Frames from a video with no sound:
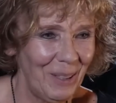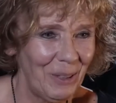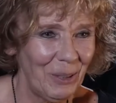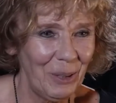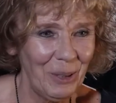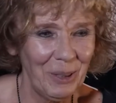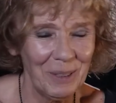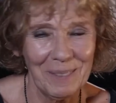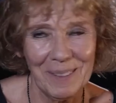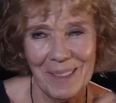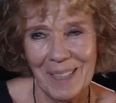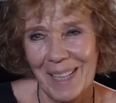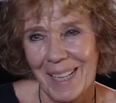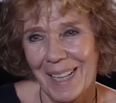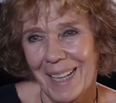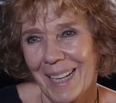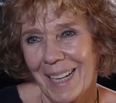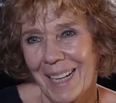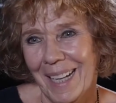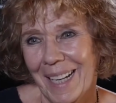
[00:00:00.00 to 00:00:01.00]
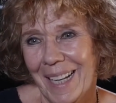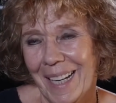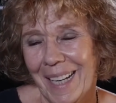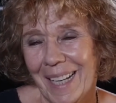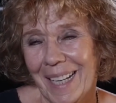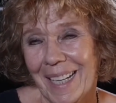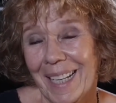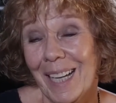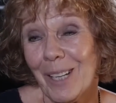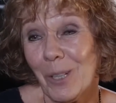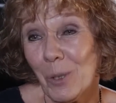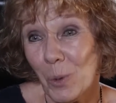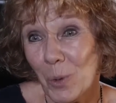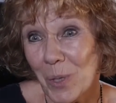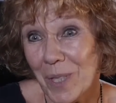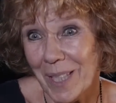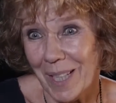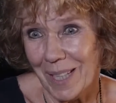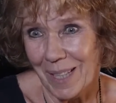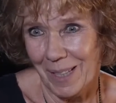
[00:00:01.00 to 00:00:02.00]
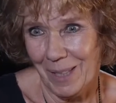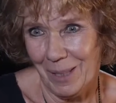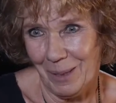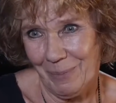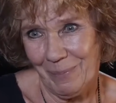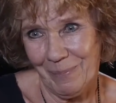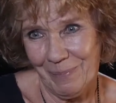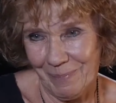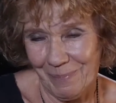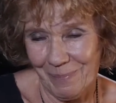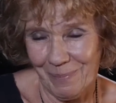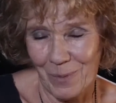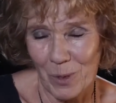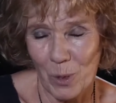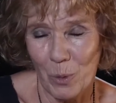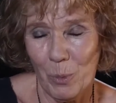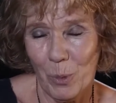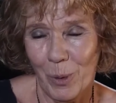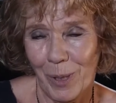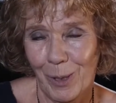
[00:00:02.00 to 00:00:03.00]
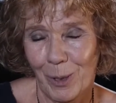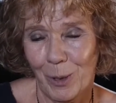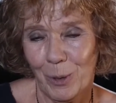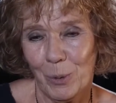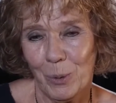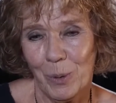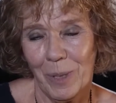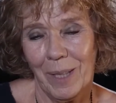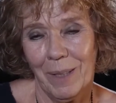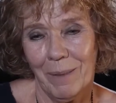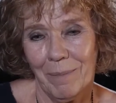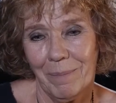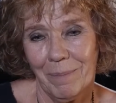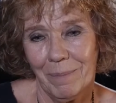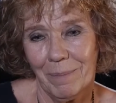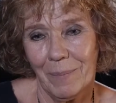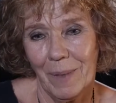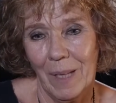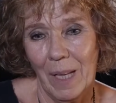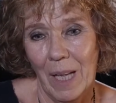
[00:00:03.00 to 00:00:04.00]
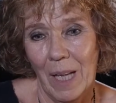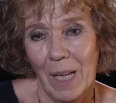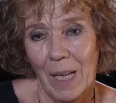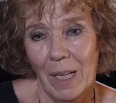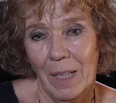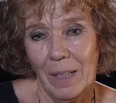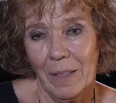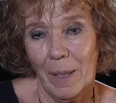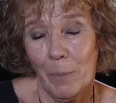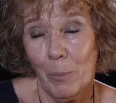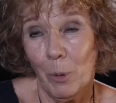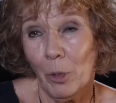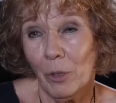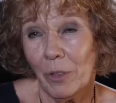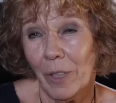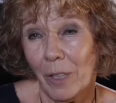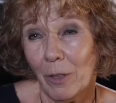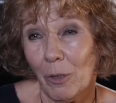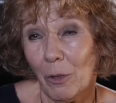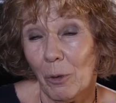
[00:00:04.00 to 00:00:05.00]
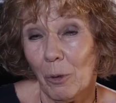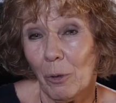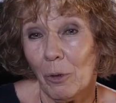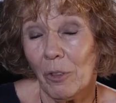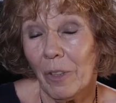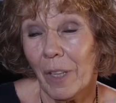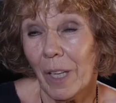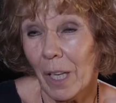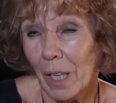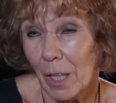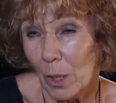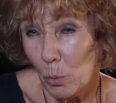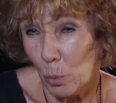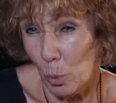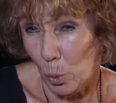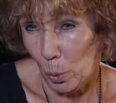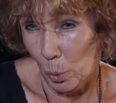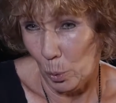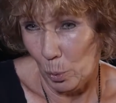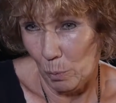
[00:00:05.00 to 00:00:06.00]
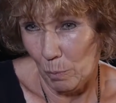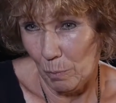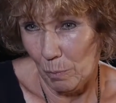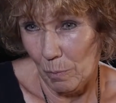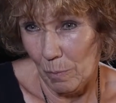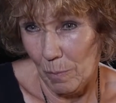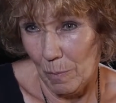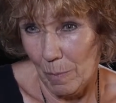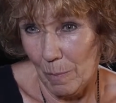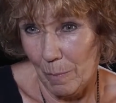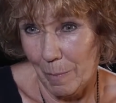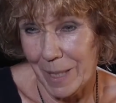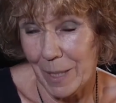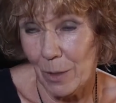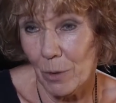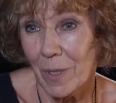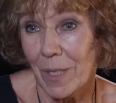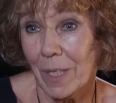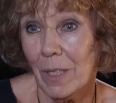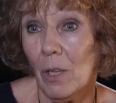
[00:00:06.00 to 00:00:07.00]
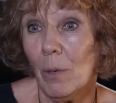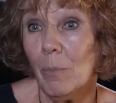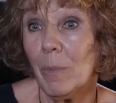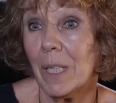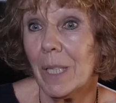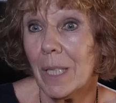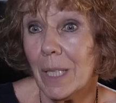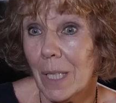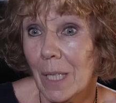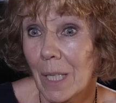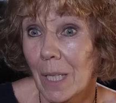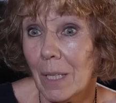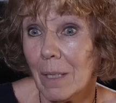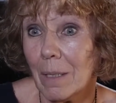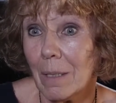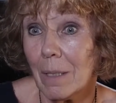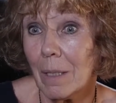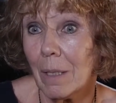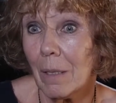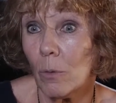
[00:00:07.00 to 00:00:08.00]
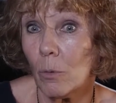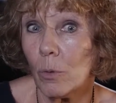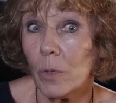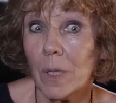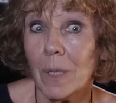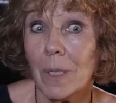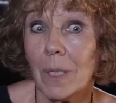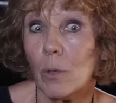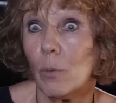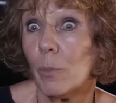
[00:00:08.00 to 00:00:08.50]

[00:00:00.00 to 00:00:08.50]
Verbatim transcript: Alors, quel conseil je pourrais leur donner D'abord d'être très rigoureux, parce que c'est un métier, on dit